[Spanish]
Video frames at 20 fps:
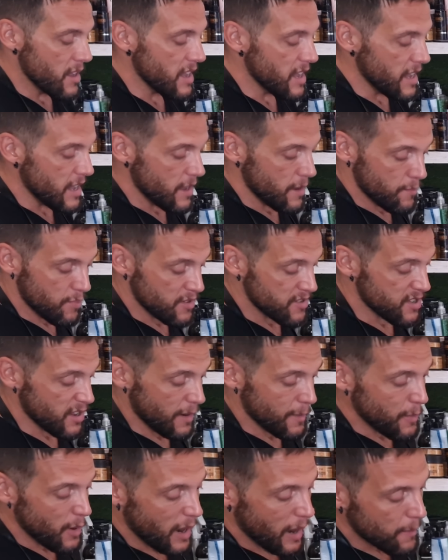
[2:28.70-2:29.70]
Y, pues, lo
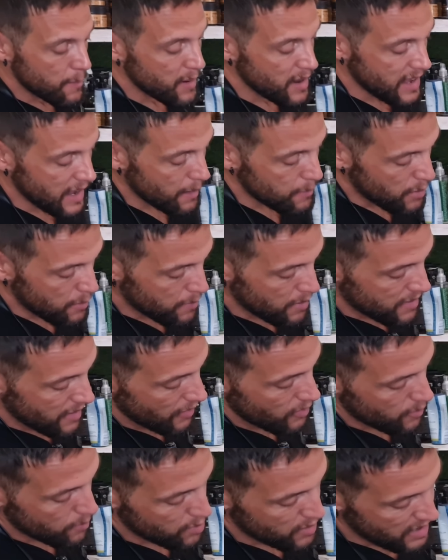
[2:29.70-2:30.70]
vamos a aplicar pues,
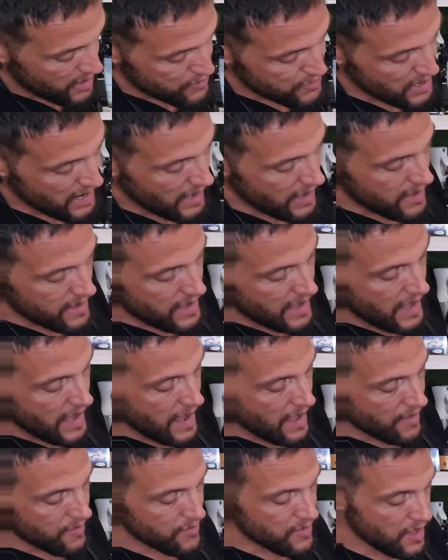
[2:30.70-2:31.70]
empezando por atrás,
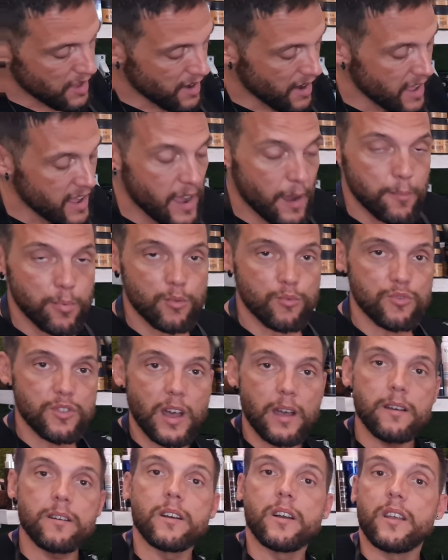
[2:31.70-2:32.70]
eh, de raíz a
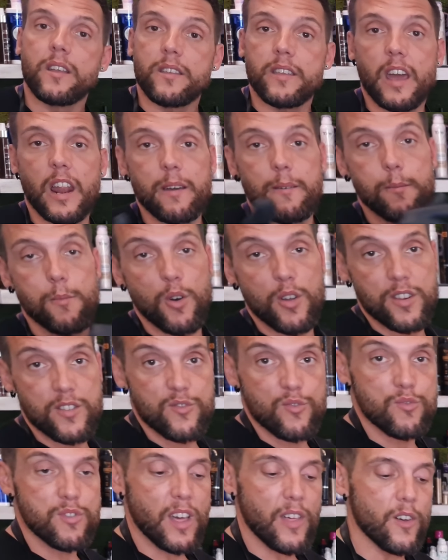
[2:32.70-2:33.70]
punta. Y ahora vemos el
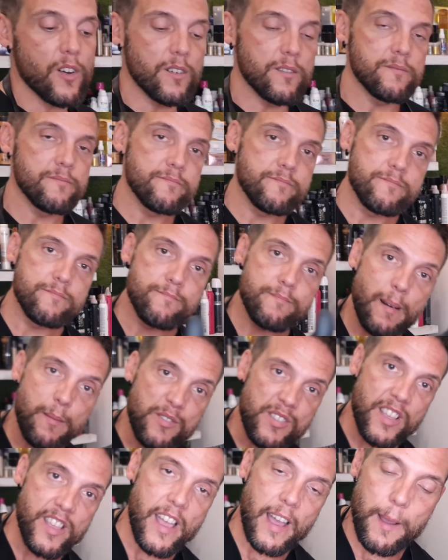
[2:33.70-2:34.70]
resultado.
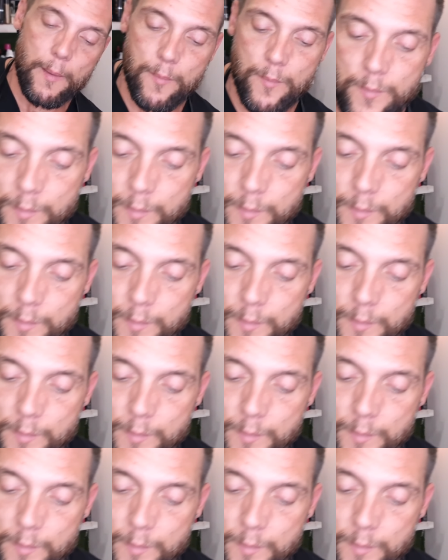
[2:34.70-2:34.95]
Vamos allá.